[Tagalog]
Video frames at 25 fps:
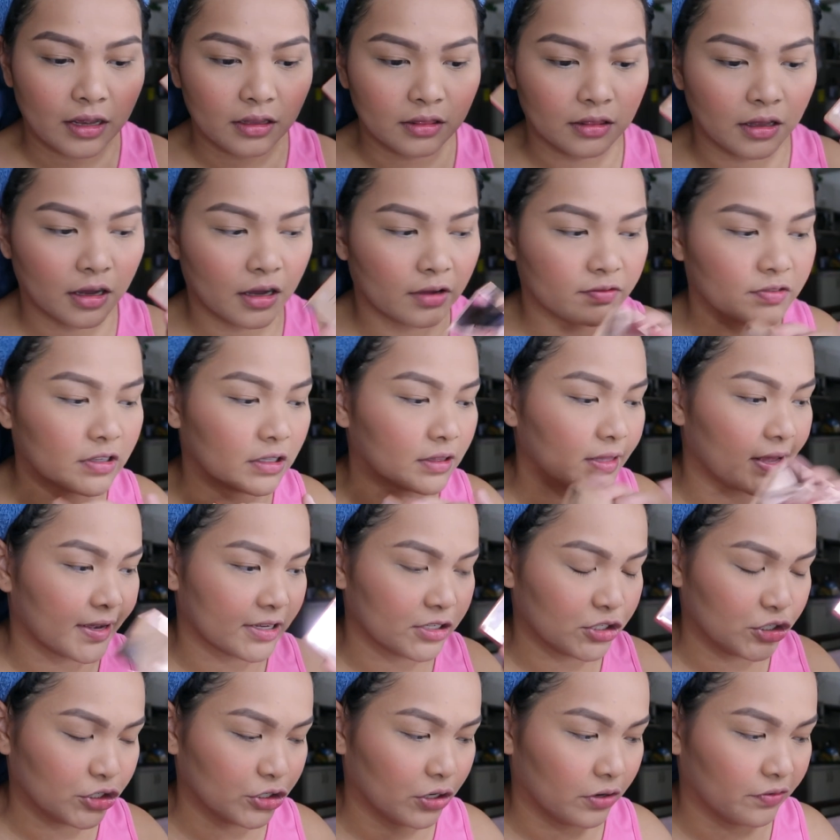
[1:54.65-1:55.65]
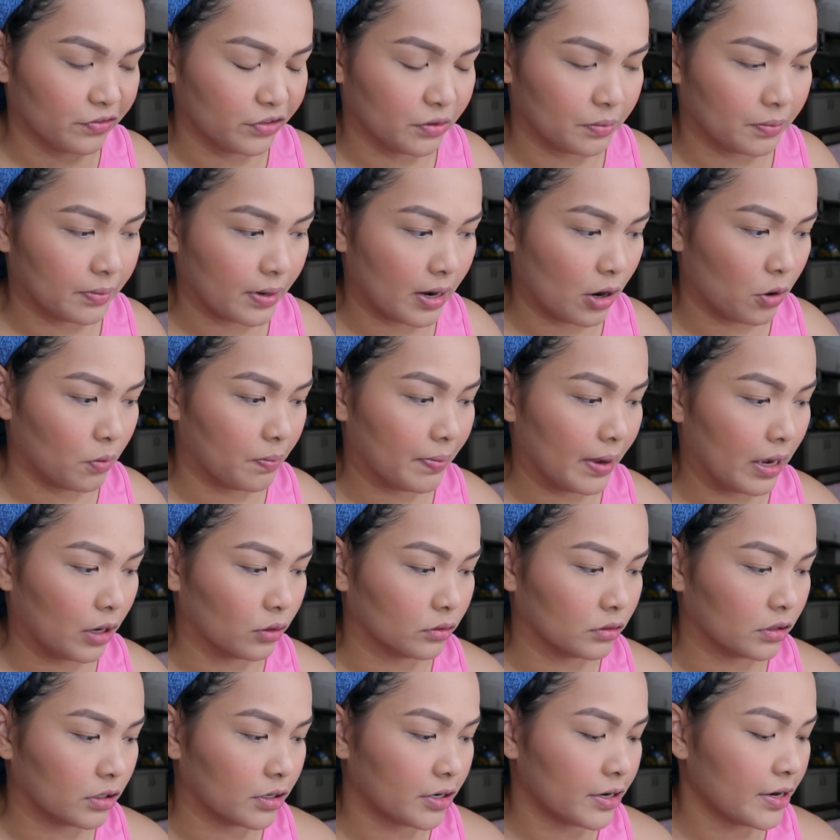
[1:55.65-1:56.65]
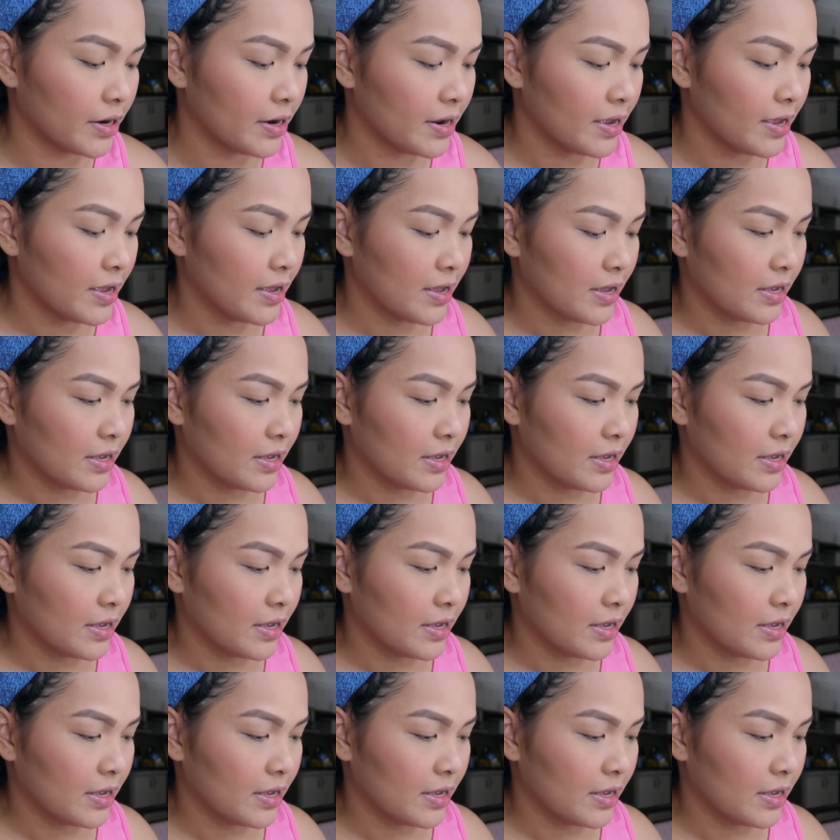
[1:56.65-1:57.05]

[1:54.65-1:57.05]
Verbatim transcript: I love the texture of the brow powder.